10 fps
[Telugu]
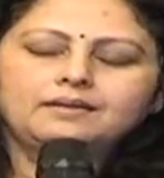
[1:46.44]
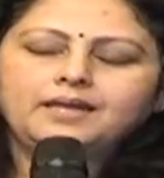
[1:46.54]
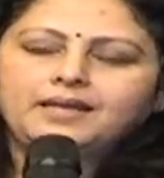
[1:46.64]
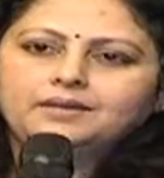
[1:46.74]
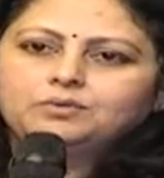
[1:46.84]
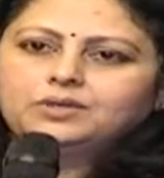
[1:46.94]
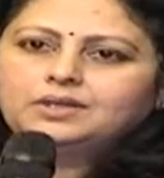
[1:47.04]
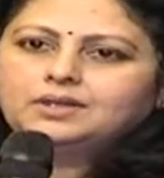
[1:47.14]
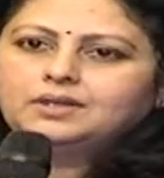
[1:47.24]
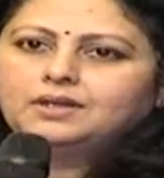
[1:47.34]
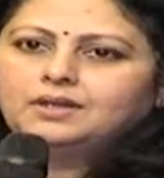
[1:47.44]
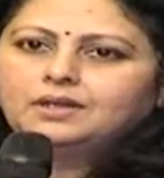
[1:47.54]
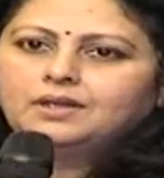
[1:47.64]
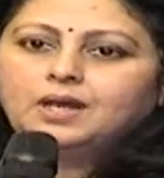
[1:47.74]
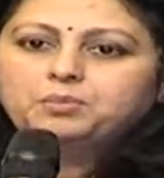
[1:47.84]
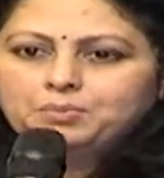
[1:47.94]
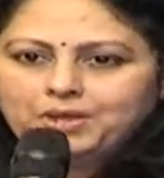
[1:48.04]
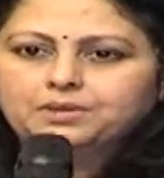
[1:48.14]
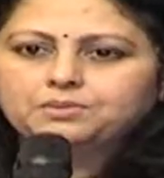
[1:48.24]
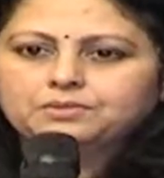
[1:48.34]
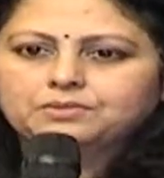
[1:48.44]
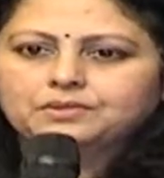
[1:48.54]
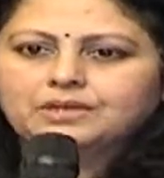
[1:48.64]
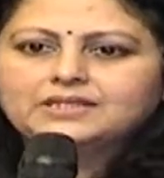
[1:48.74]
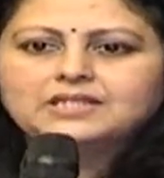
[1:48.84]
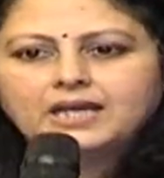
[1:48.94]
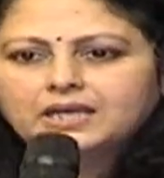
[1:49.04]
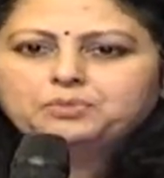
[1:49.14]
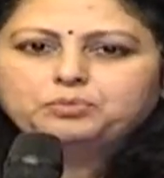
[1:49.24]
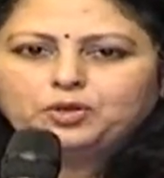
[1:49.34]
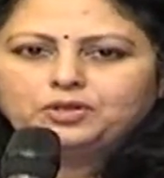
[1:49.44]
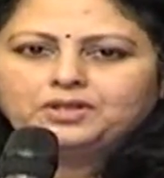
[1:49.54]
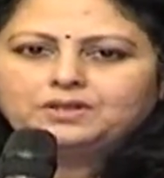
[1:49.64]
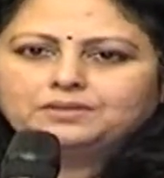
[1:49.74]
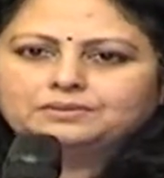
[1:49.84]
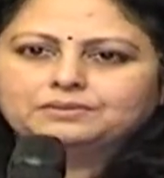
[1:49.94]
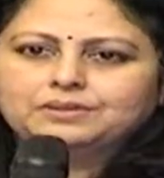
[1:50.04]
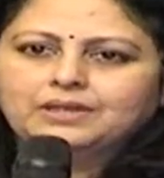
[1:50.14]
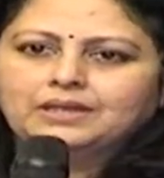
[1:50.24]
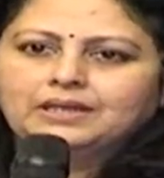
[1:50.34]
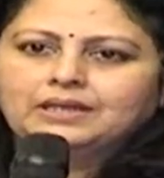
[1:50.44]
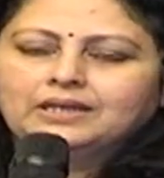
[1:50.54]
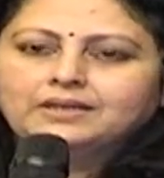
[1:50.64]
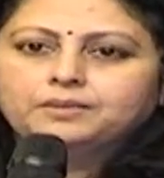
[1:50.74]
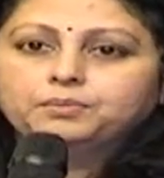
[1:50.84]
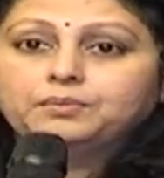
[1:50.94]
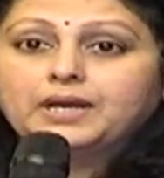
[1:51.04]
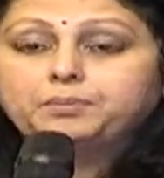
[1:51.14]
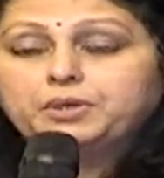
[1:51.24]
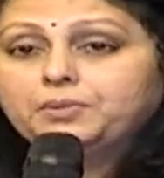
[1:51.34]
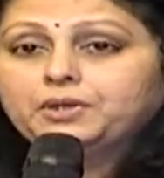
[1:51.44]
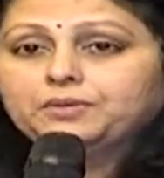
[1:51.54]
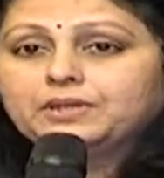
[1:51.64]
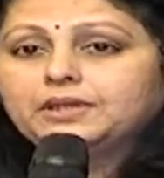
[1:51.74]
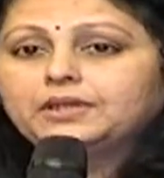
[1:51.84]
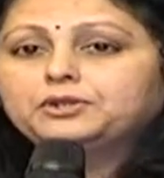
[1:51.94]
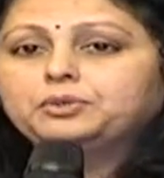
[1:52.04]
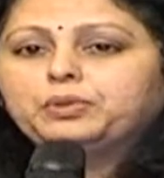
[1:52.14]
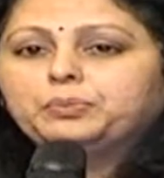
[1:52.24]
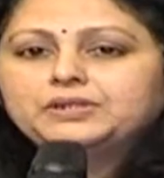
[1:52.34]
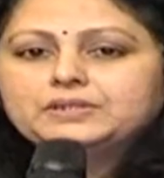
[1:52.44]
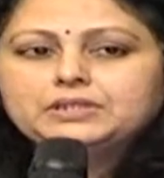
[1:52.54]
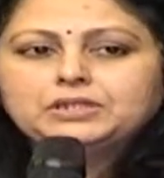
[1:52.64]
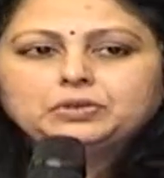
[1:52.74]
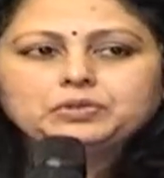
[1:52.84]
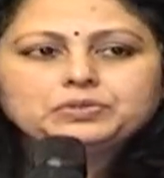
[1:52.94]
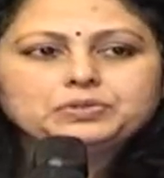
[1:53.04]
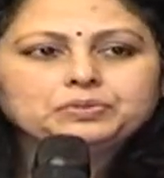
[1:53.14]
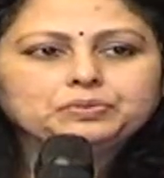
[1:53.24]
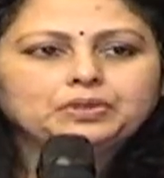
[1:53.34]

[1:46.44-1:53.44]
అంటే ఆయనకున్న అభిమానం అది చాలా ఇంపార్టెంట్ ఎందు అభిమానం ఎందుకంటే ఏదో పబ్లిసిటీ కోసం